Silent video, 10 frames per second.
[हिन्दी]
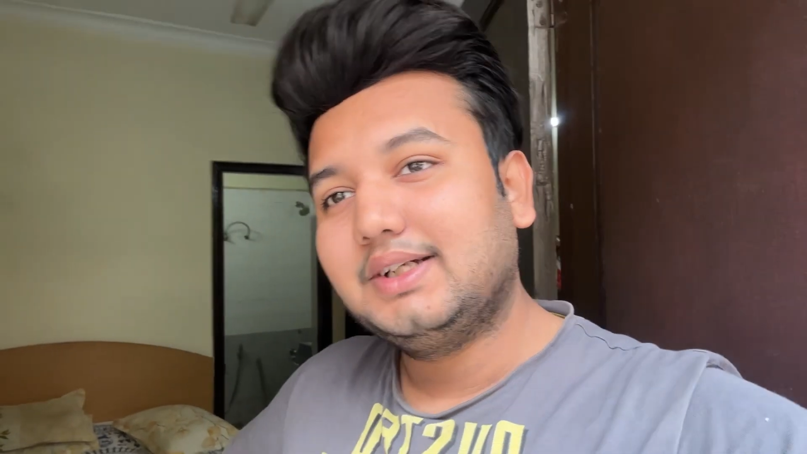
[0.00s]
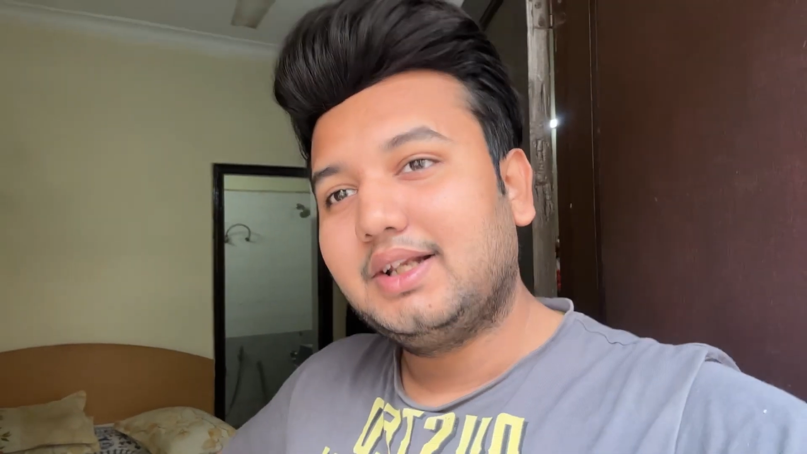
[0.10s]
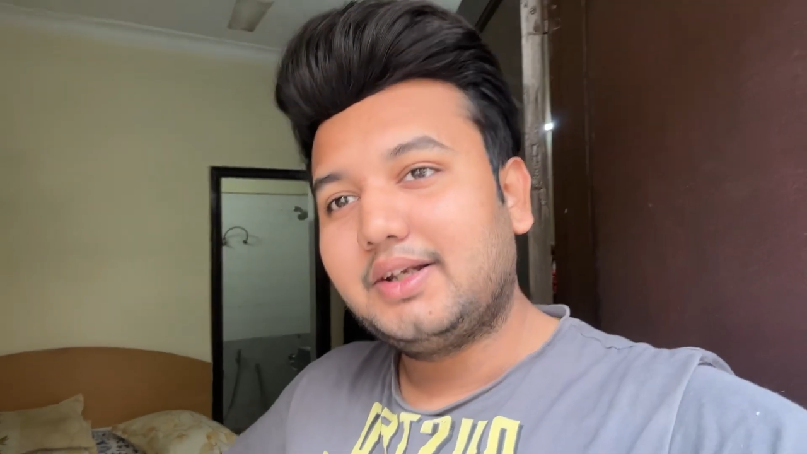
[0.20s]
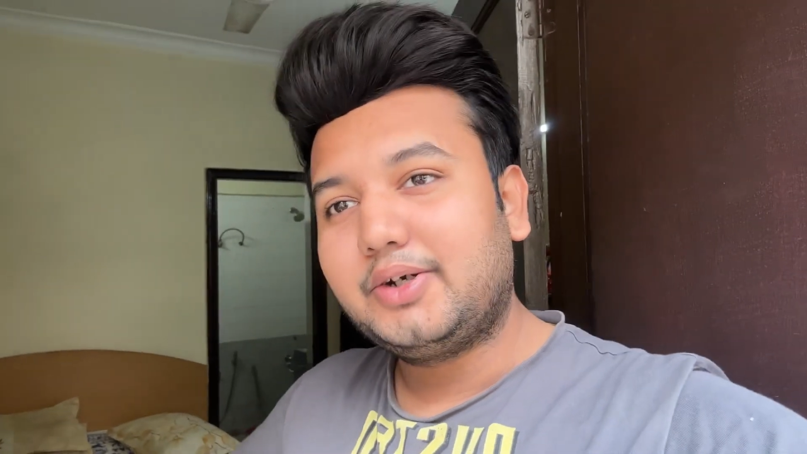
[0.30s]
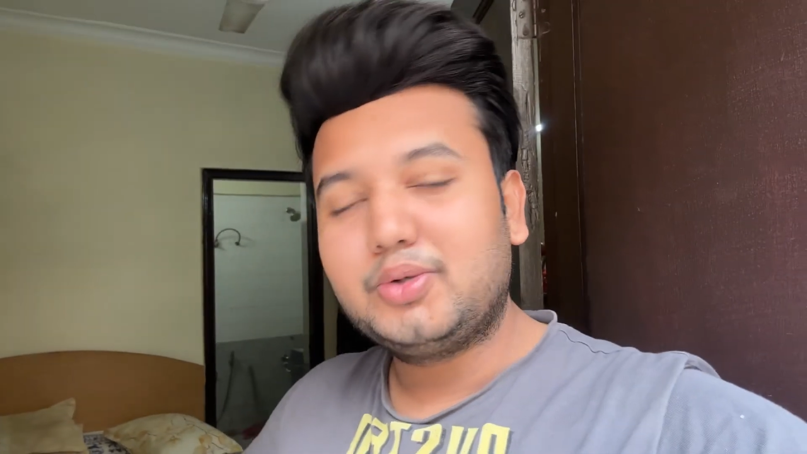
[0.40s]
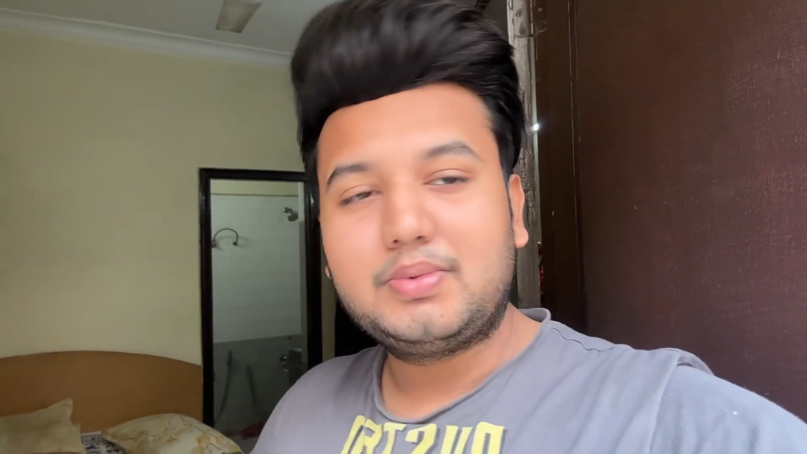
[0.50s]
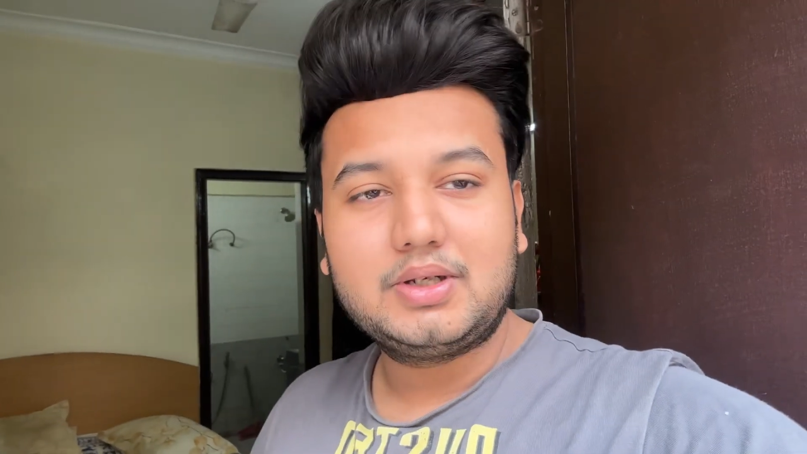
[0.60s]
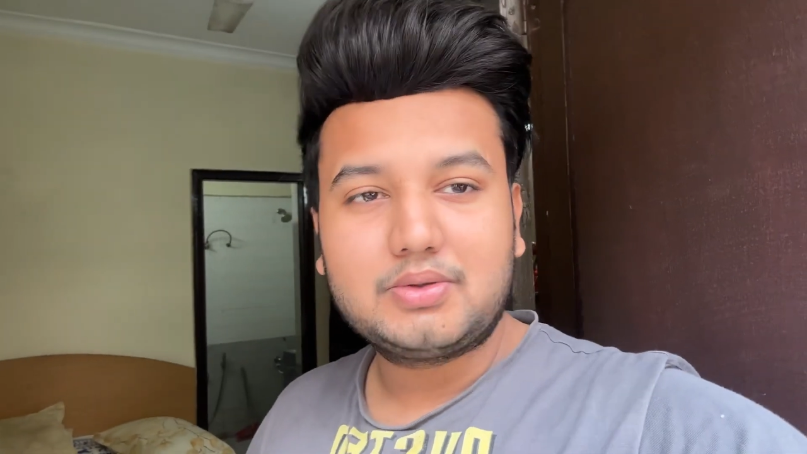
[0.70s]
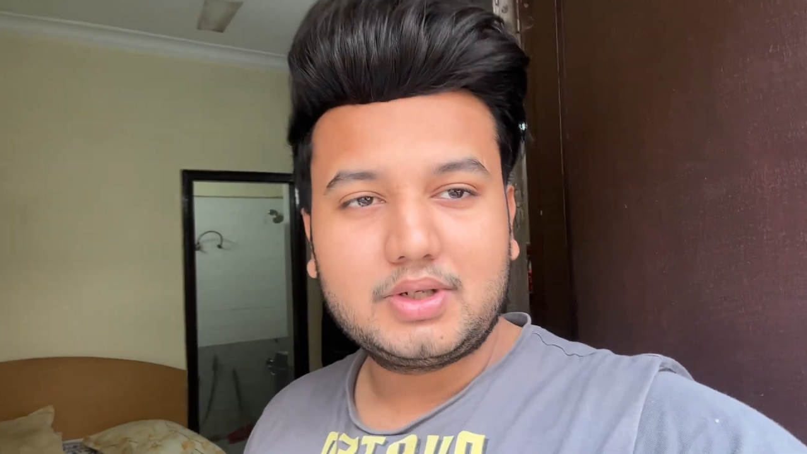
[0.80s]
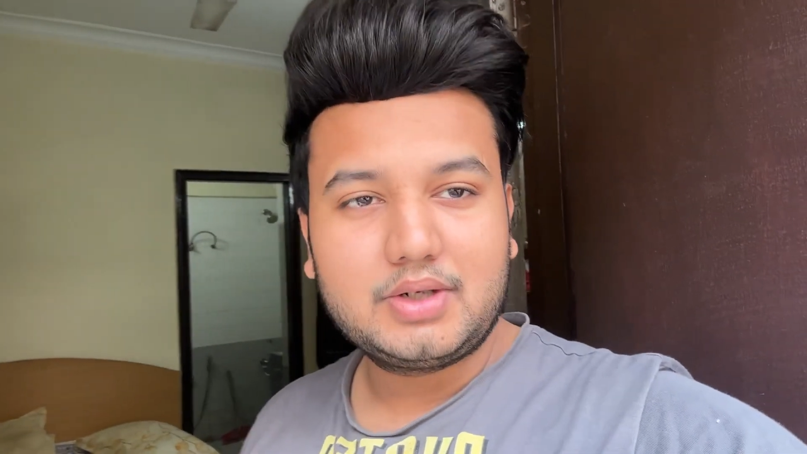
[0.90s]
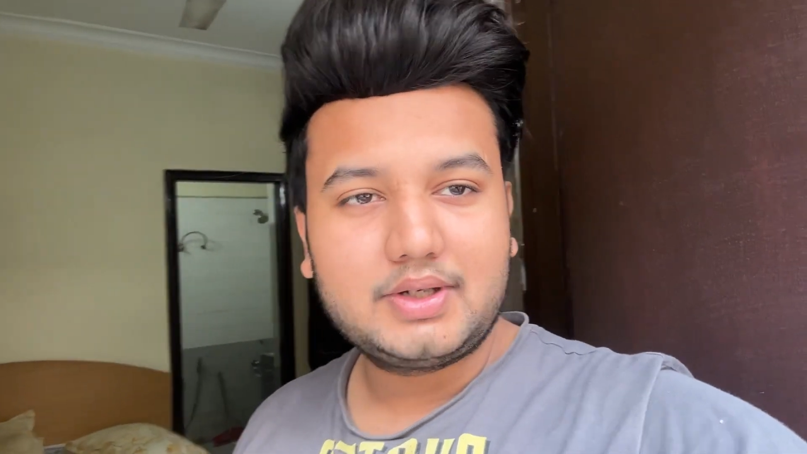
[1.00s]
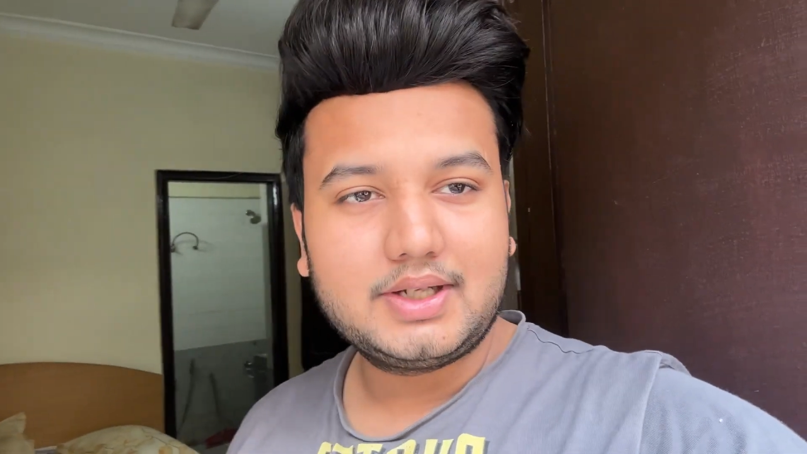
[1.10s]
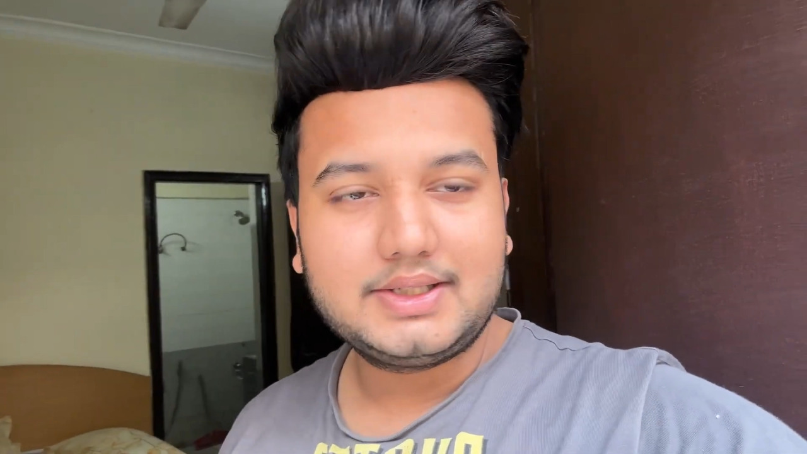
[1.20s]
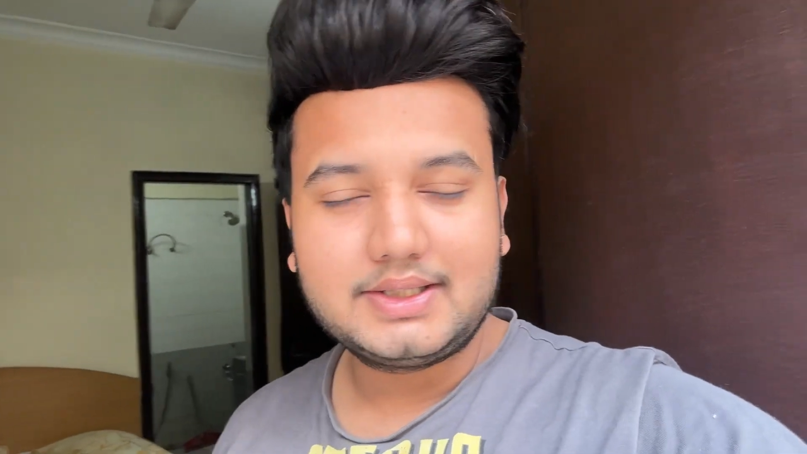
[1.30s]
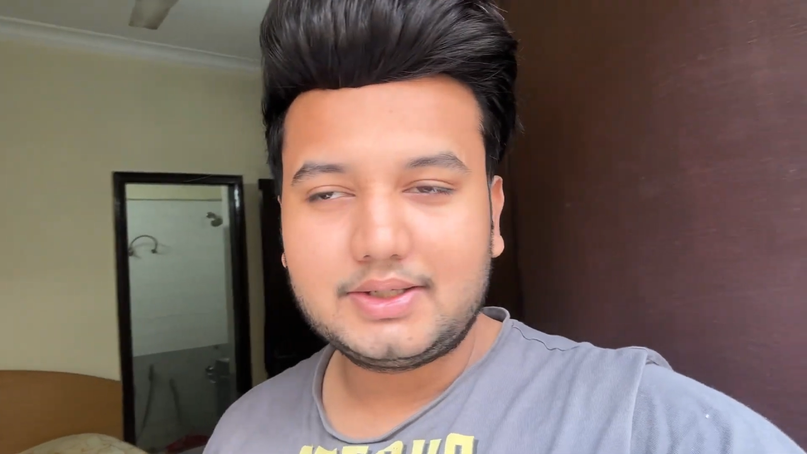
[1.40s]
लड्डू गोपाल को उठा उठा
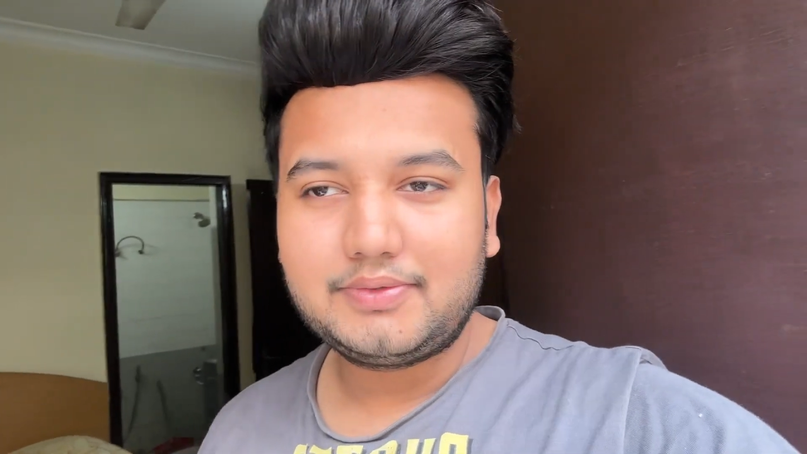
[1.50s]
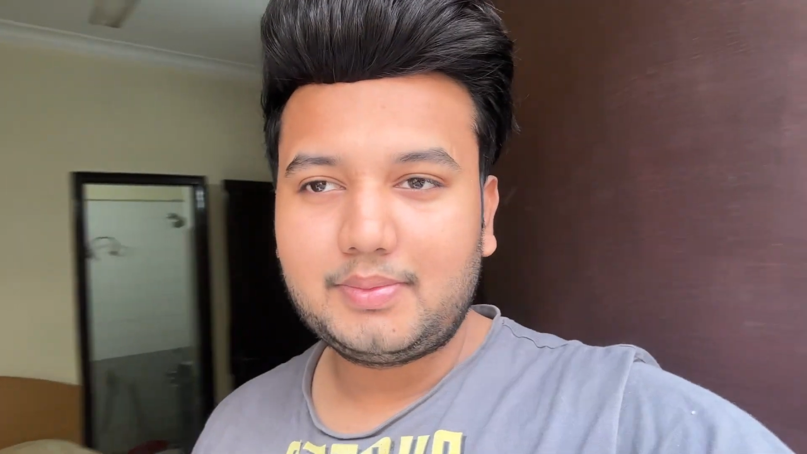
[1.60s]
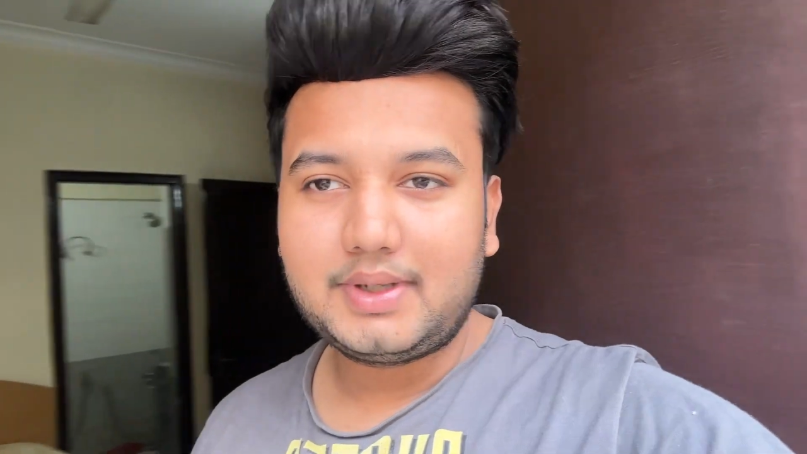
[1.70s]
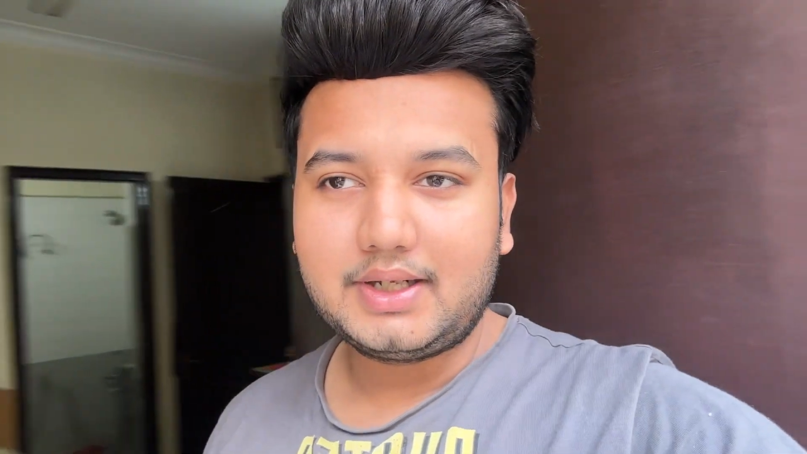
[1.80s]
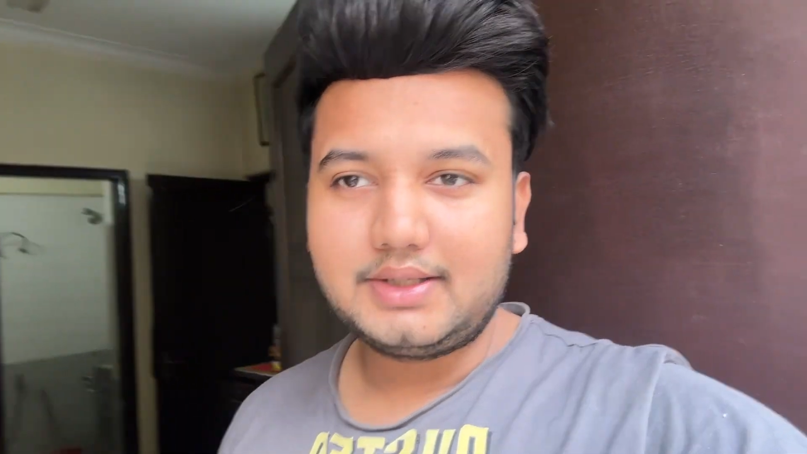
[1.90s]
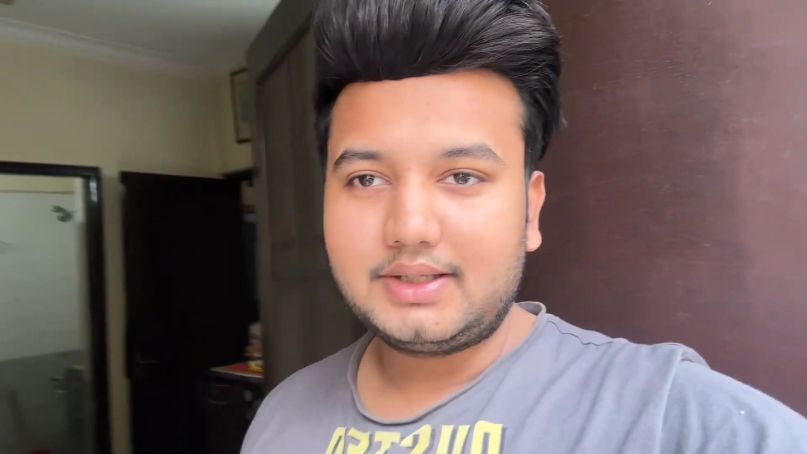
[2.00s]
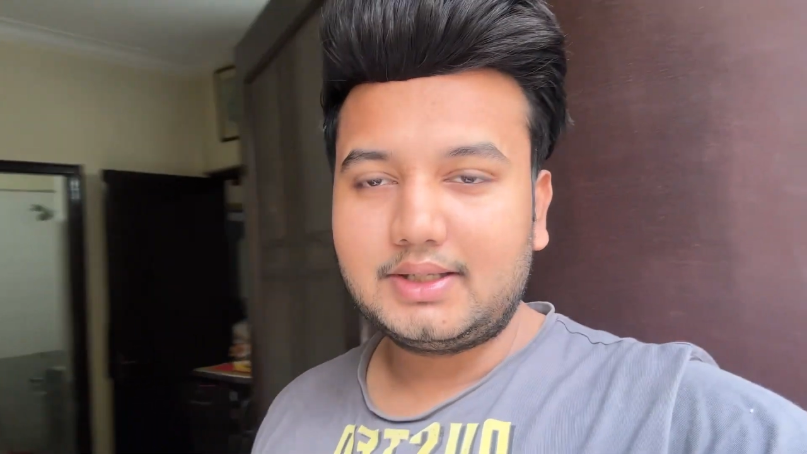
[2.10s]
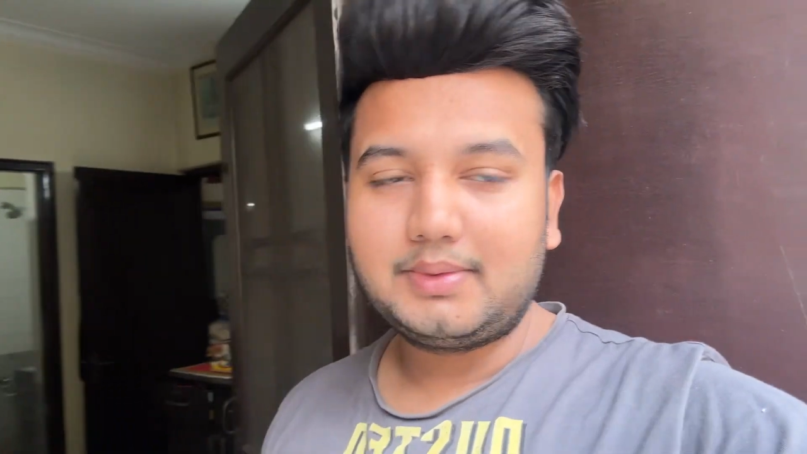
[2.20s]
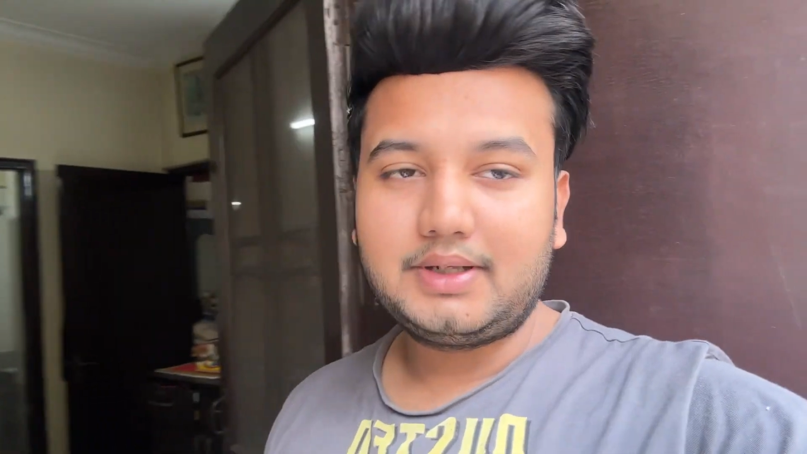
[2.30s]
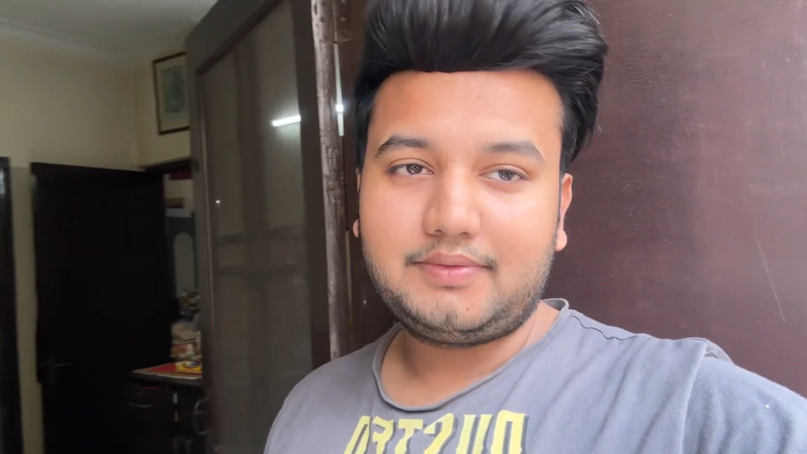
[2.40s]
दिया था फिर बैठा दिया था बट